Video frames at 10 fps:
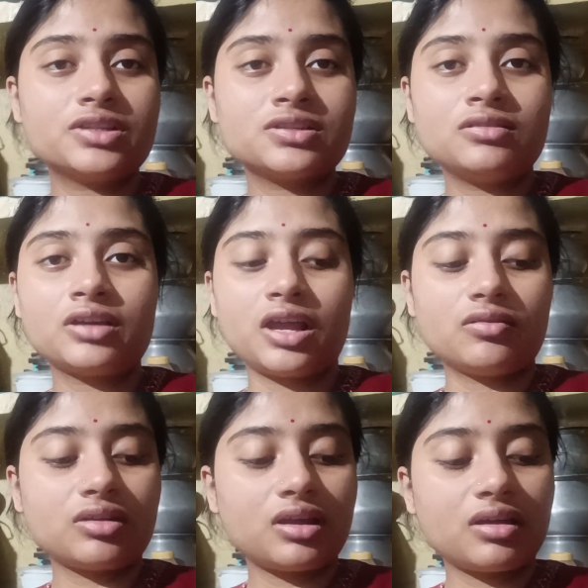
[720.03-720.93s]
হয়েছিল
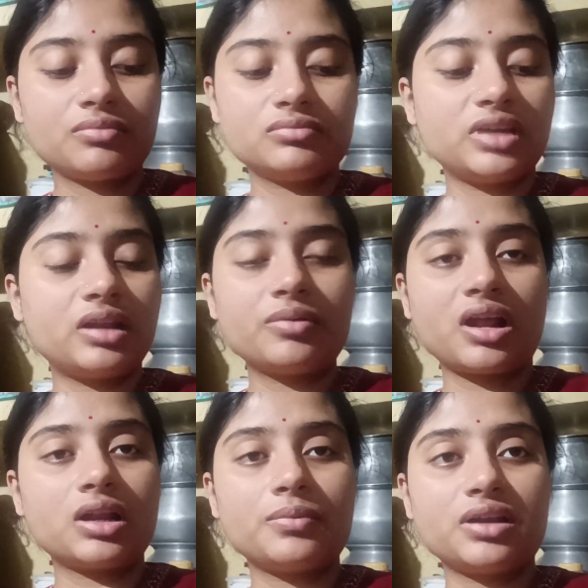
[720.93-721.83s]
কেননা এরম
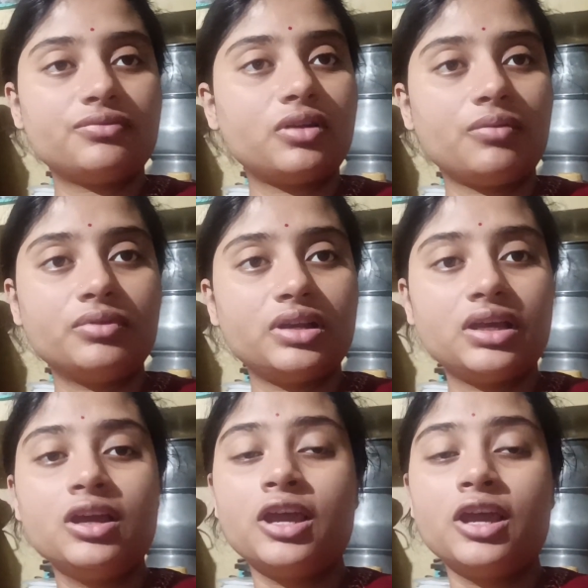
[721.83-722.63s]
রান্নাবান্না ফ্লপ হলে